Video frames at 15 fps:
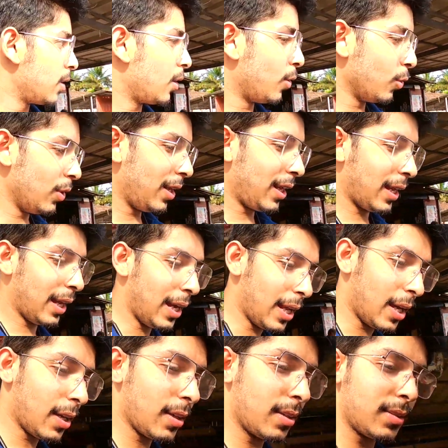कूलिंग
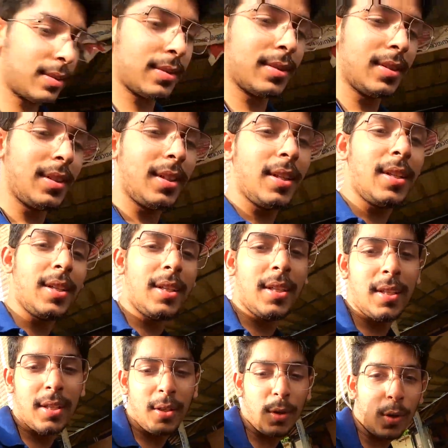इले
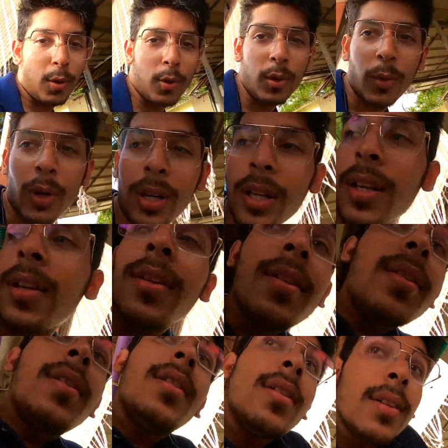नो कोल्ड वाटर
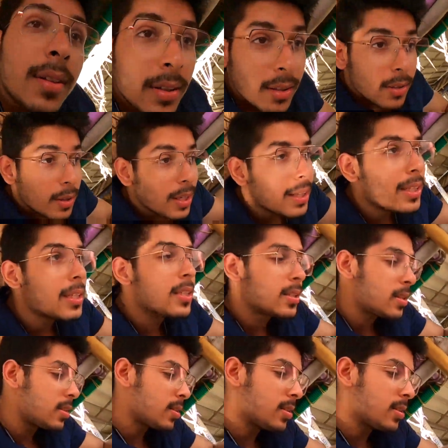ओनली दिस